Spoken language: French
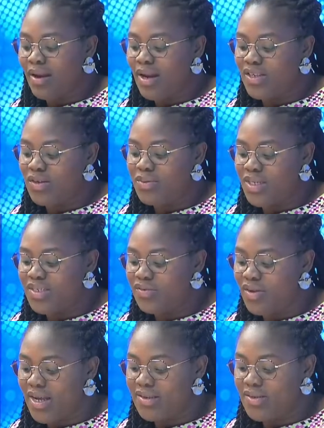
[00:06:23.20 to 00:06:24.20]
Les objectifs
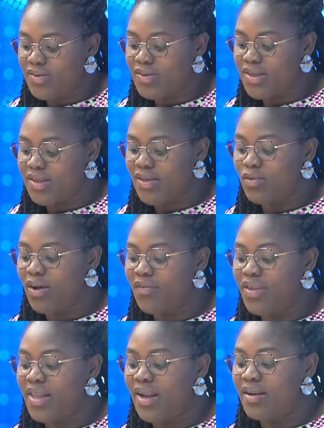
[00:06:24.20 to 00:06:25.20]
de la saison, c'était trois
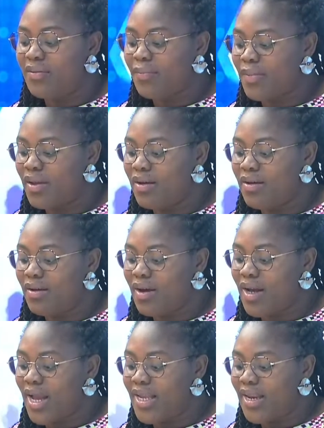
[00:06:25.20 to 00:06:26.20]
finales, en
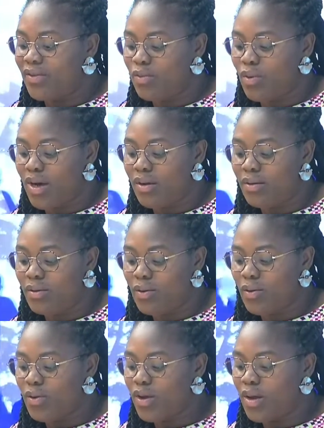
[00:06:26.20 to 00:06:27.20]
euh, gagner les trois,
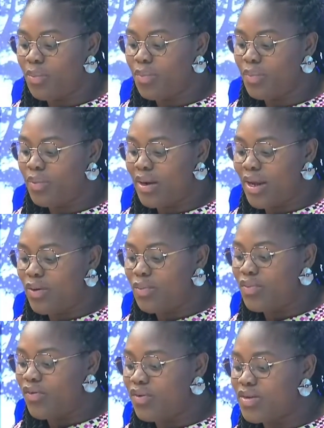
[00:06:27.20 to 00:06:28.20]
l'Eurocup, la
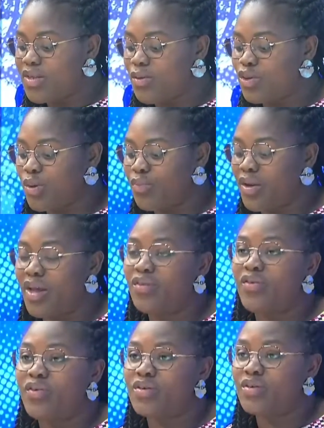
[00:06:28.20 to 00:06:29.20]
Coupe de France et le Championnat
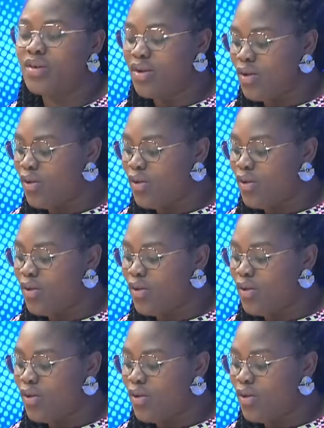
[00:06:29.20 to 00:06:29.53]
de France.